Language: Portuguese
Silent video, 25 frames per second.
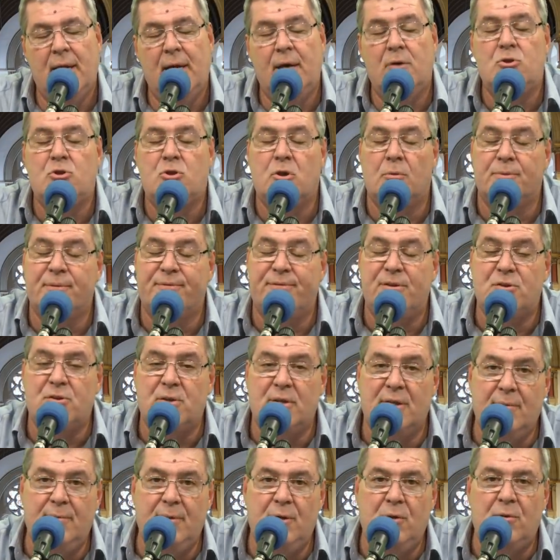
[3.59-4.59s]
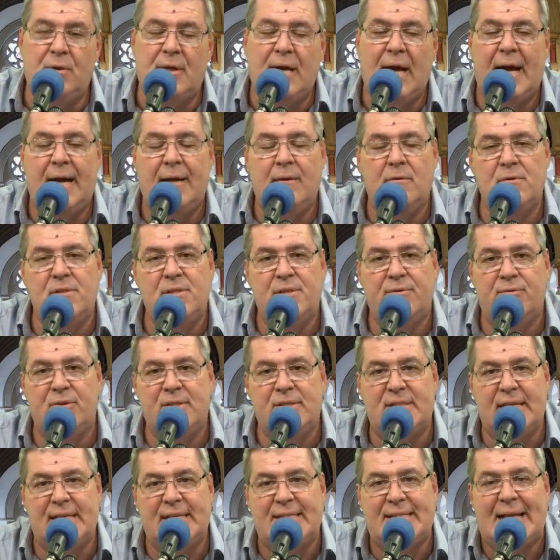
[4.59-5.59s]
Eu sou o professor Emílio Carlos e
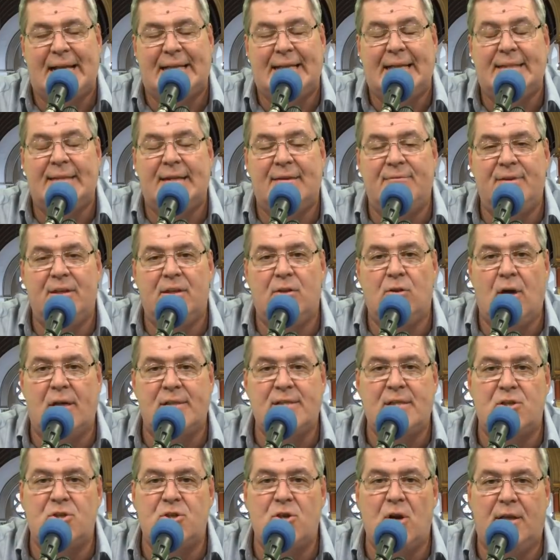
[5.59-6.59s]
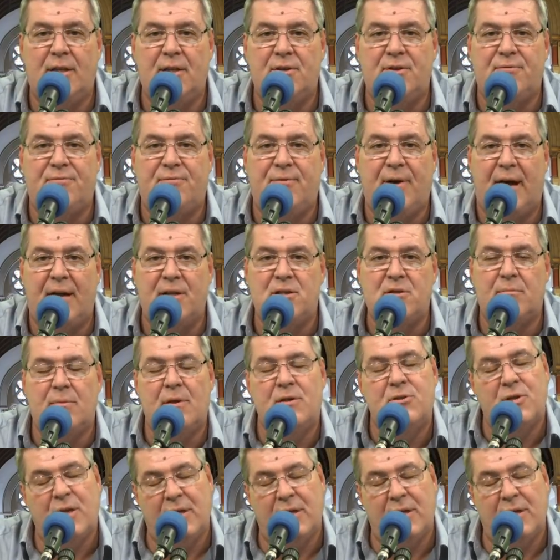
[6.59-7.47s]
você está na TV Nossa Senhora de Fátima.